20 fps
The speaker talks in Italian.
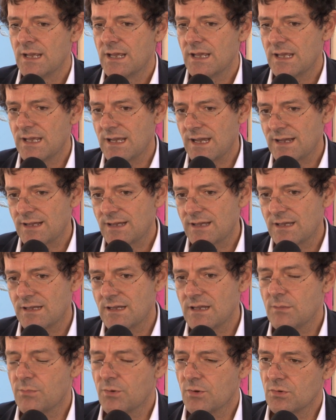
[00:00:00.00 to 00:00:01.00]
e anche
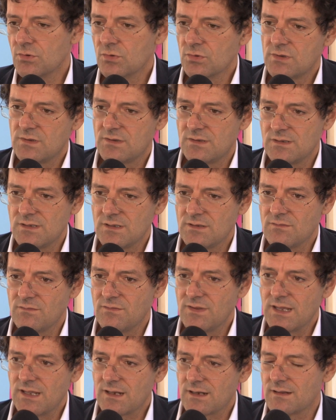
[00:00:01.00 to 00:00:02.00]
dei prodotti
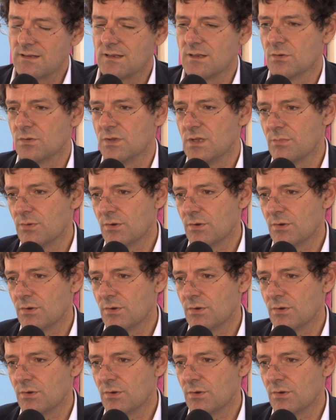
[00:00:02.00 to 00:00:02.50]
verdi o dei